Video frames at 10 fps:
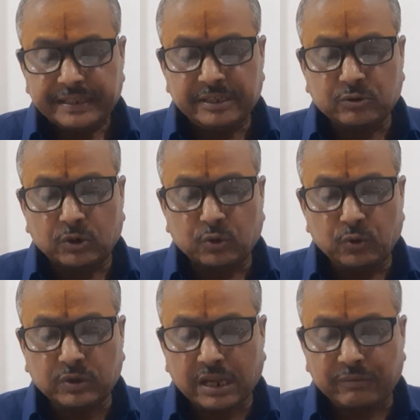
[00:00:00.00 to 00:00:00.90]
की
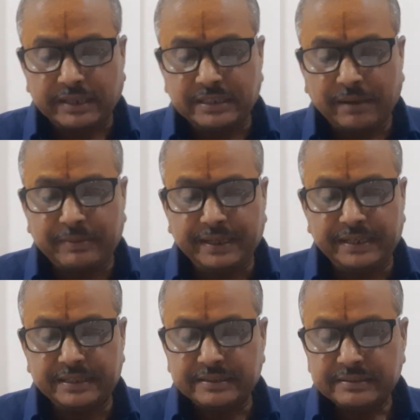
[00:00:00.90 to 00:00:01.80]
कठोर कार्रवाइयाँ भी
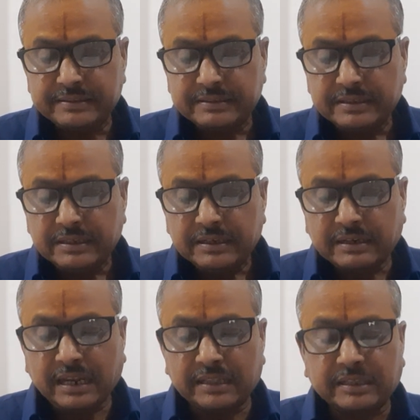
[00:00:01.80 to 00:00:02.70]

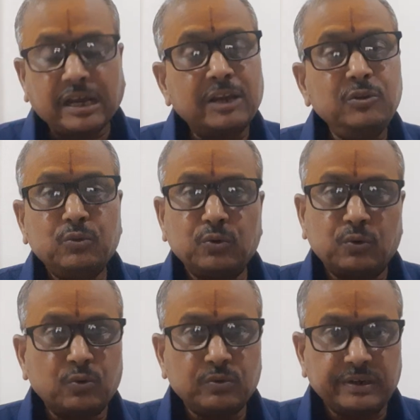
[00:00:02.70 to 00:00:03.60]
क्रांतिकारियों
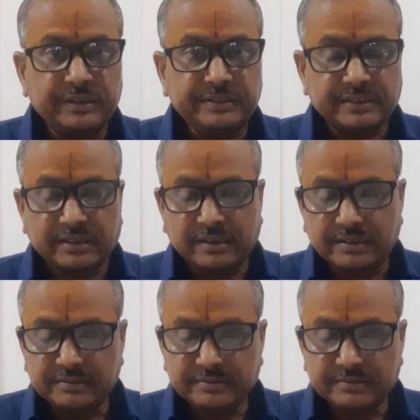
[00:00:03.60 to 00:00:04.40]
को रोक नहीं सका